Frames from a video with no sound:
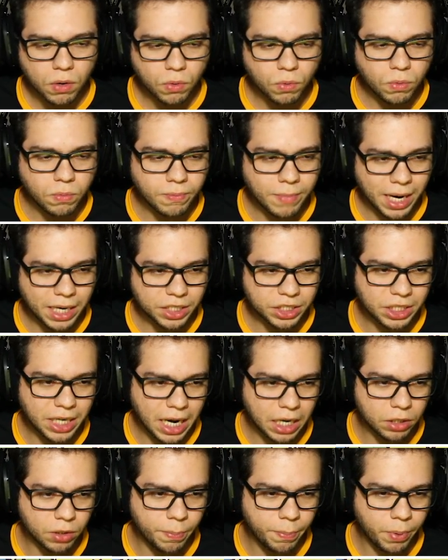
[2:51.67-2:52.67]
Um
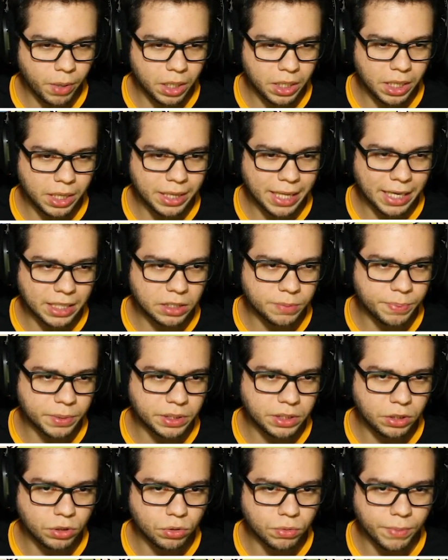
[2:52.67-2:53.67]
machado pode estar, tá, tipo
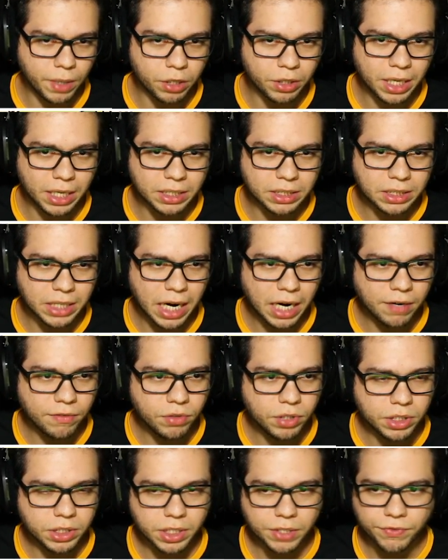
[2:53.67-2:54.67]
assim, no meio das
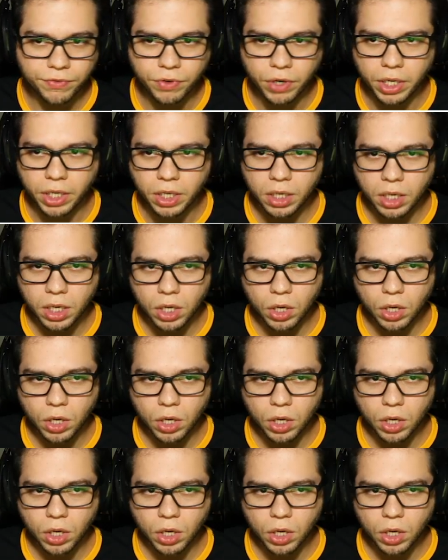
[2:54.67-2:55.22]
árvores, que foi